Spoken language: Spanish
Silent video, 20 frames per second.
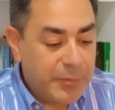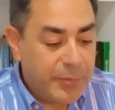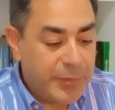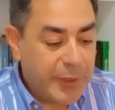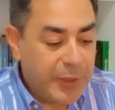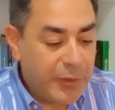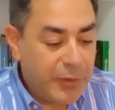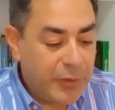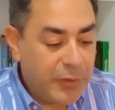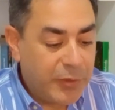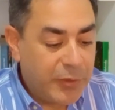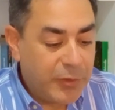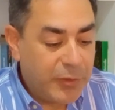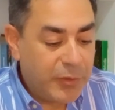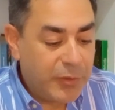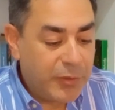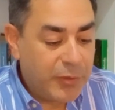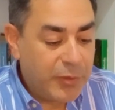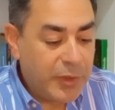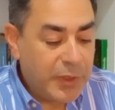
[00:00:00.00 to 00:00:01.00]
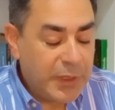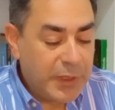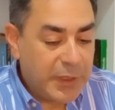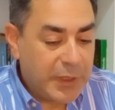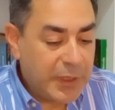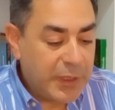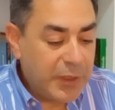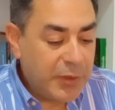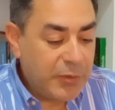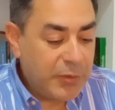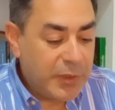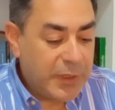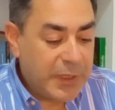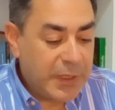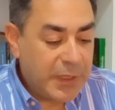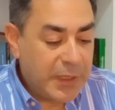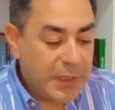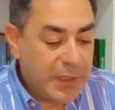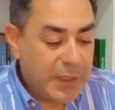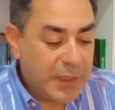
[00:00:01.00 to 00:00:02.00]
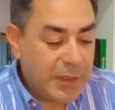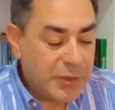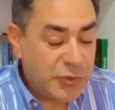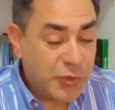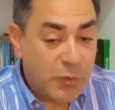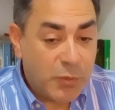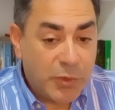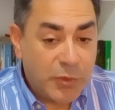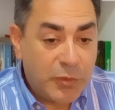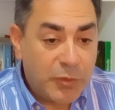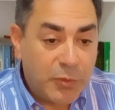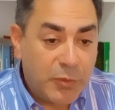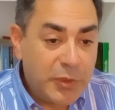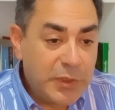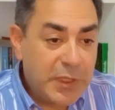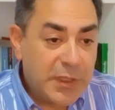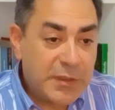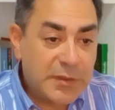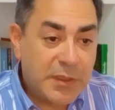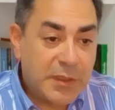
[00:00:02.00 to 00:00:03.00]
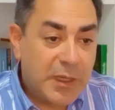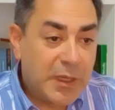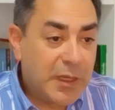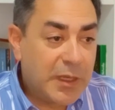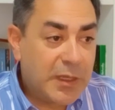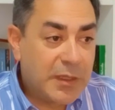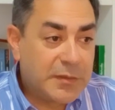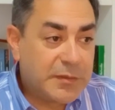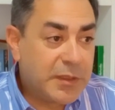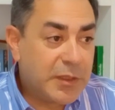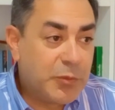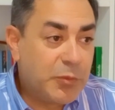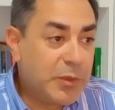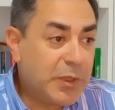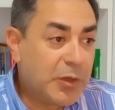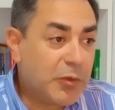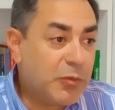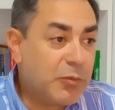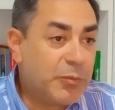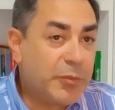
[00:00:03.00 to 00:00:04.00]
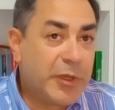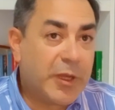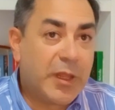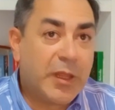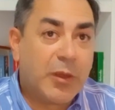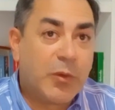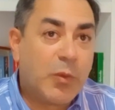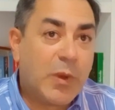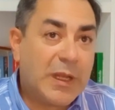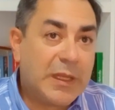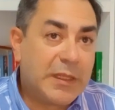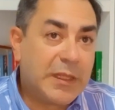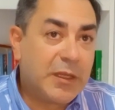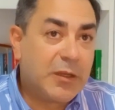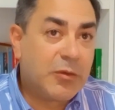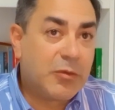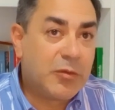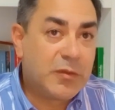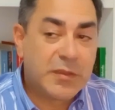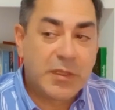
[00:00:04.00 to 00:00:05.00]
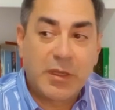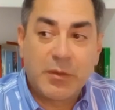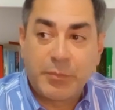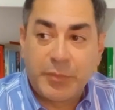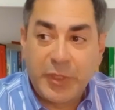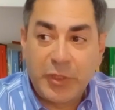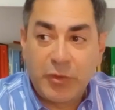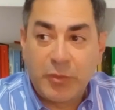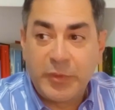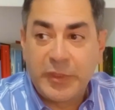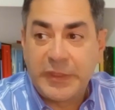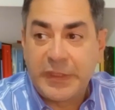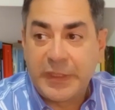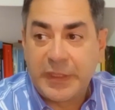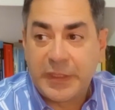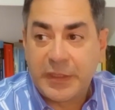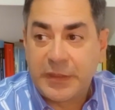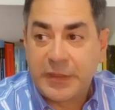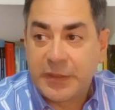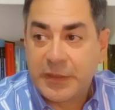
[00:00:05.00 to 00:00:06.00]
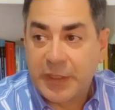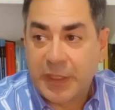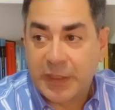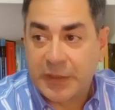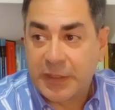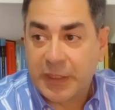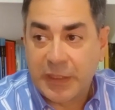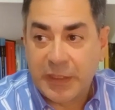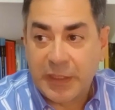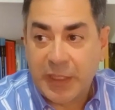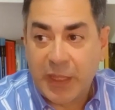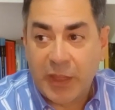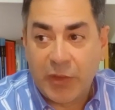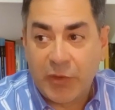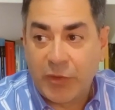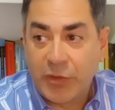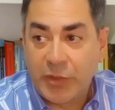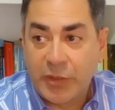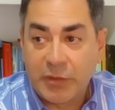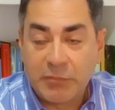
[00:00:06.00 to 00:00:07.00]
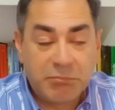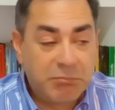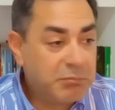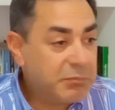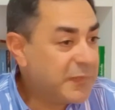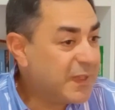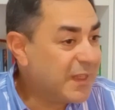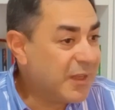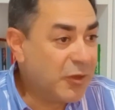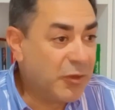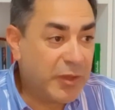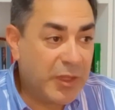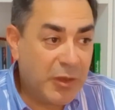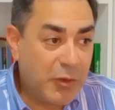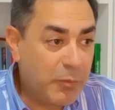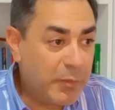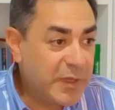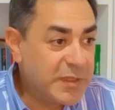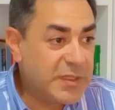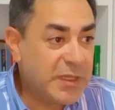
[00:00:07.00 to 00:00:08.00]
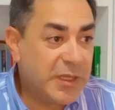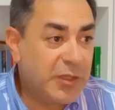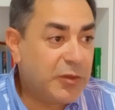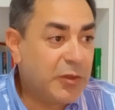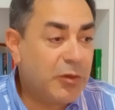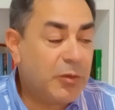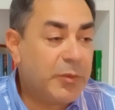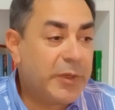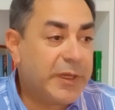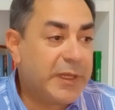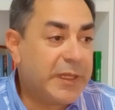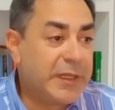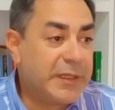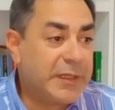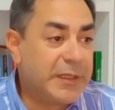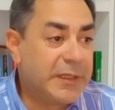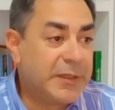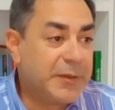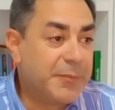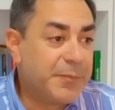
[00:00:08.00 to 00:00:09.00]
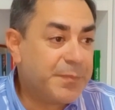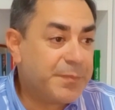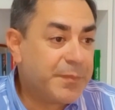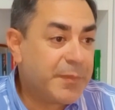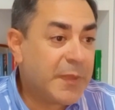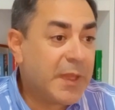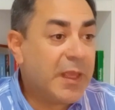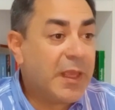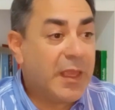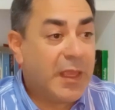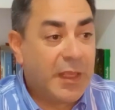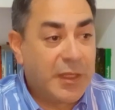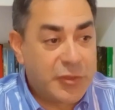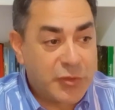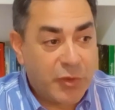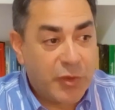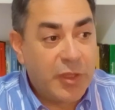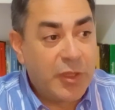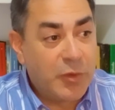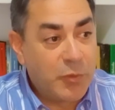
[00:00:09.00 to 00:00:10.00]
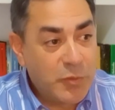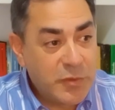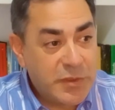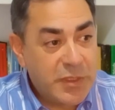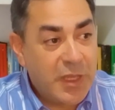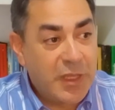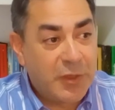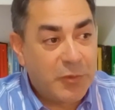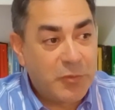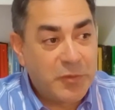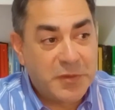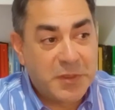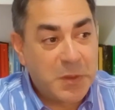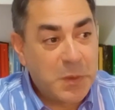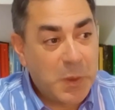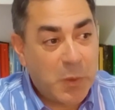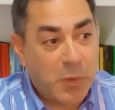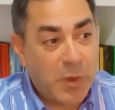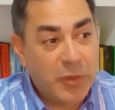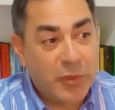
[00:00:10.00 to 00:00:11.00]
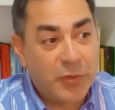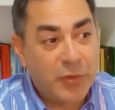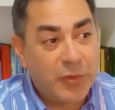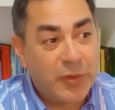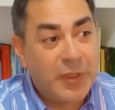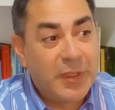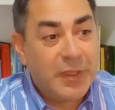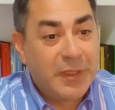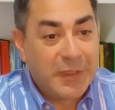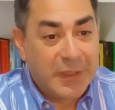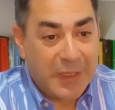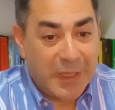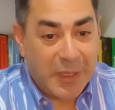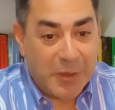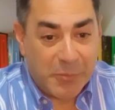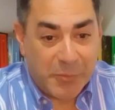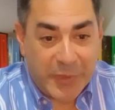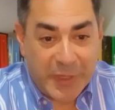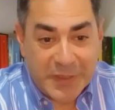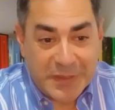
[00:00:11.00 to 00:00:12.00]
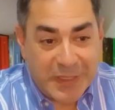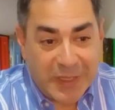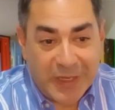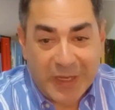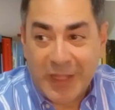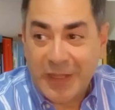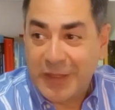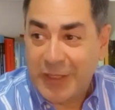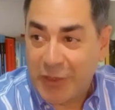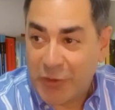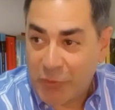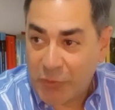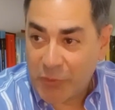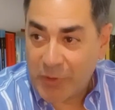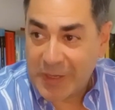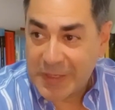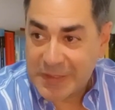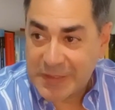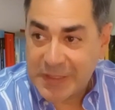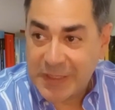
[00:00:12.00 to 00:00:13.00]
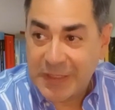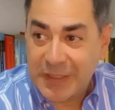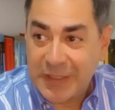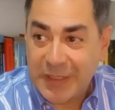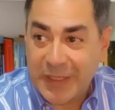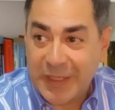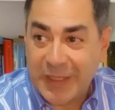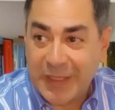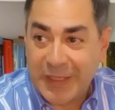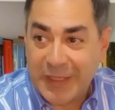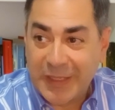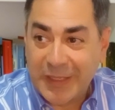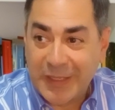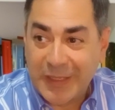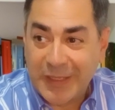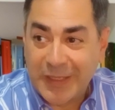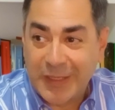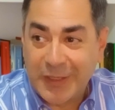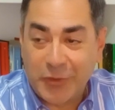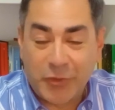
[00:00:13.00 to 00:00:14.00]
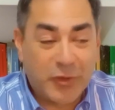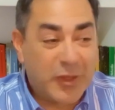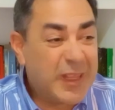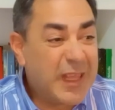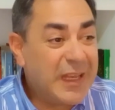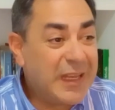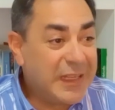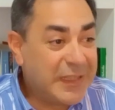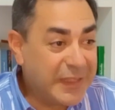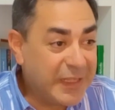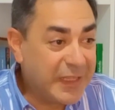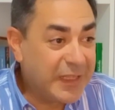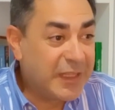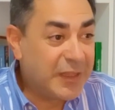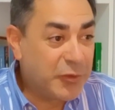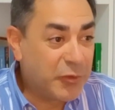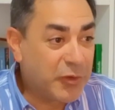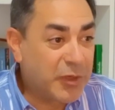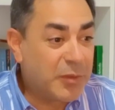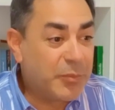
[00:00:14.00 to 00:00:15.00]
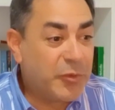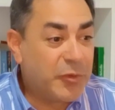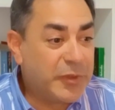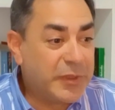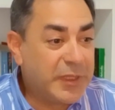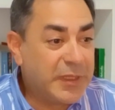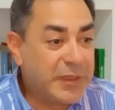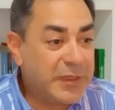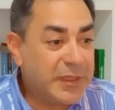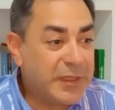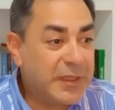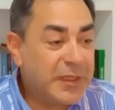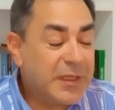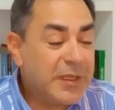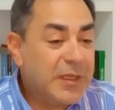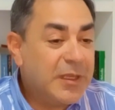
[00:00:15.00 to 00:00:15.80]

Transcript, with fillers: Pero creo que yo cuando voy a hacer una compra de cualquier cosa pido mi ticket hasta el día de hoy, de lo más chiquito a lo más grande he hecho denuncias inclusive cuando empresas grandes no hacen, eh, no te dan el ticket correspondiente.